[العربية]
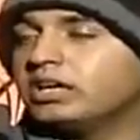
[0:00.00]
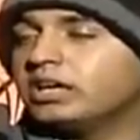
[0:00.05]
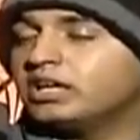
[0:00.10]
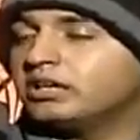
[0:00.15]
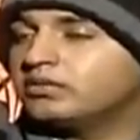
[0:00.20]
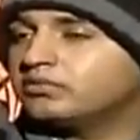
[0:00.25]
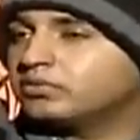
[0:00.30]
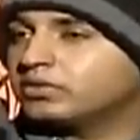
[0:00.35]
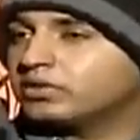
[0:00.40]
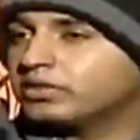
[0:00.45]

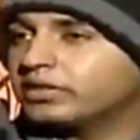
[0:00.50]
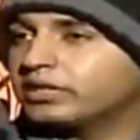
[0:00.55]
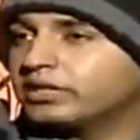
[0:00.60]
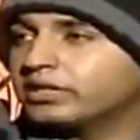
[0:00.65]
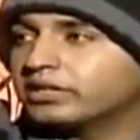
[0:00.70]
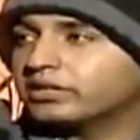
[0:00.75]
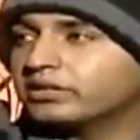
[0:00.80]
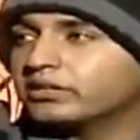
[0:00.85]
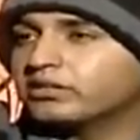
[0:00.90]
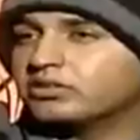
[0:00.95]
الم في
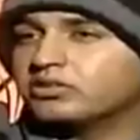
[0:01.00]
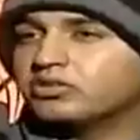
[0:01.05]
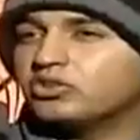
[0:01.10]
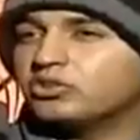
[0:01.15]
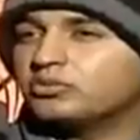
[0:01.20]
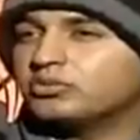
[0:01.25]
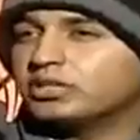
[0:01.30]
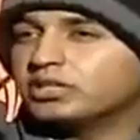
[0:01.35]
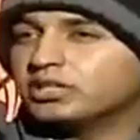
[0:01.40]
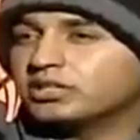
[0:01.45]
الظهر
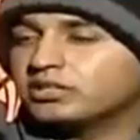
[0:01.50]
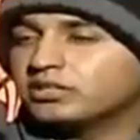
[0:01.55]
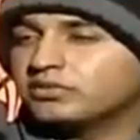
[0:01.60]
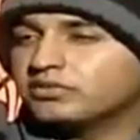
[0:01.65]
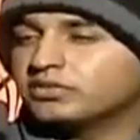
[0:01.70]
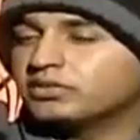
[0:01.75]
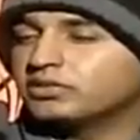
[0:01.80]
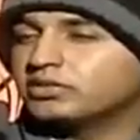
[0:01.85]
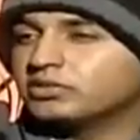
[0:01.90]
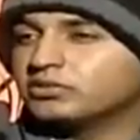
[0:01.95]
النوم
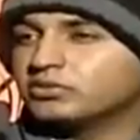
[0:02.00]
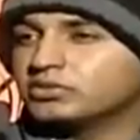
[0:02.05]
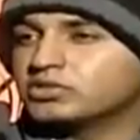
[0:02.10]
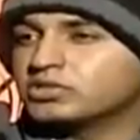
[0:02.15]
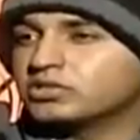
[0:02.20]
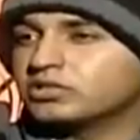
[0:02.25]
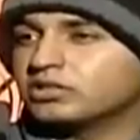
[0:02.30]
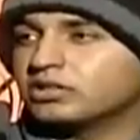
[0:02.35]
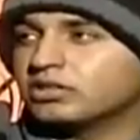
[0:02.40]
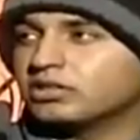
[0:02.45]
يختلف عندك
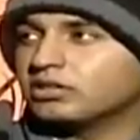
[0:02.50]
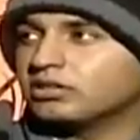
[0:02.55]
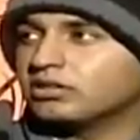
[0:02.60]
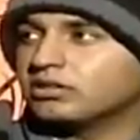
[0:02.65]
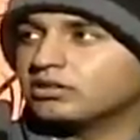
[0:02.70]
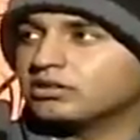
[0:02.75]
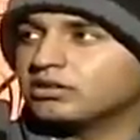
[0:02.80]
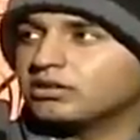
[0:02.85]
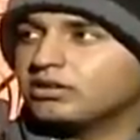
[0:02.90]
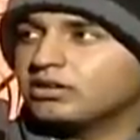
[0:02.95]
ويصير
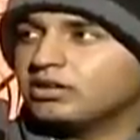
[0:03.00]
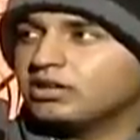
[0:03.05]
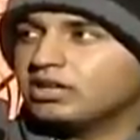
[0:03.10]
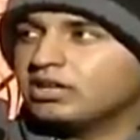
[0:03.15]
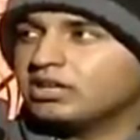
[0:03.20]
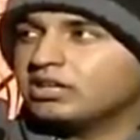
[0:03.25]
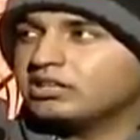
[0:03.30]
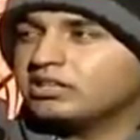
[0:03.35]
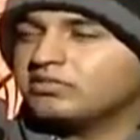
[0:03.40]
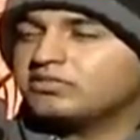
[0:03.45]
كثير
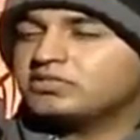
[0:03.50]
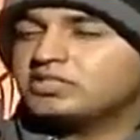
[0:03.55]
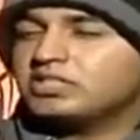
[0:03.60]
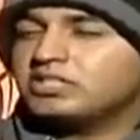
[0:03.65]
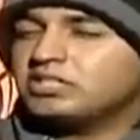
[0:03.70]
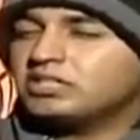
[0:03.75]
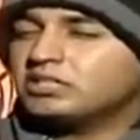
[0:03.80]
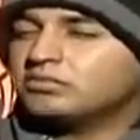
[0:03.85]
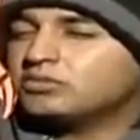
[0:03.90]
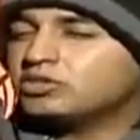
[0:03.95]

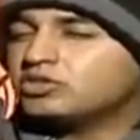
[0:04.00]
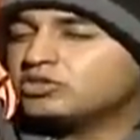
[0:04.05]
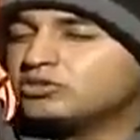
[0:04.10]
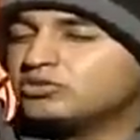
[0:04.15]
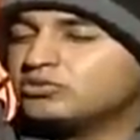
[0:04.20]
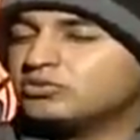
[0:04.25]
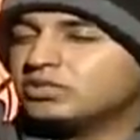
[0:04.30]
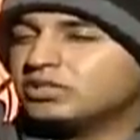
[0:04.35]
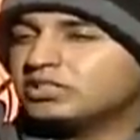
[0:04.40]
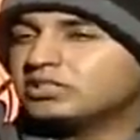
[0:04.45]
نفسيا من
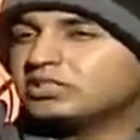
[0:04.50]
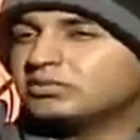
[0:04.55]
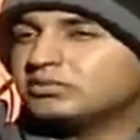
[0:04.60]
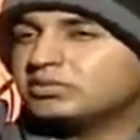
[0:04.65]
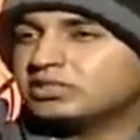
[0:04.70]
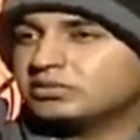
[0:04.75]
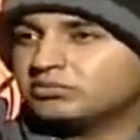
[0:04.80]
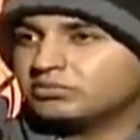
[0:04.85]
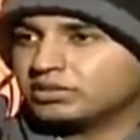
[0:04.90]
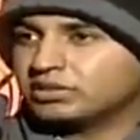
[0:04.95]
جوا انت ما
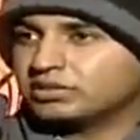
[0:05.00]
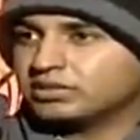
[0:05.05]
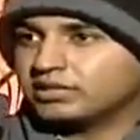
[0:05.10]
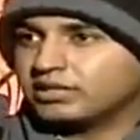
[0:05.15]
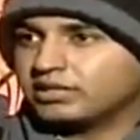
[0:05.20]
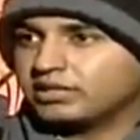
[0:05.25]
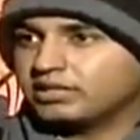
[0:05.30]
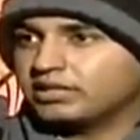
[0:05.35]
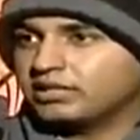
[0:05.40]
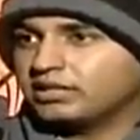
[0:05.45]
انت
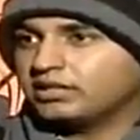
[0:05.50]
مرتاح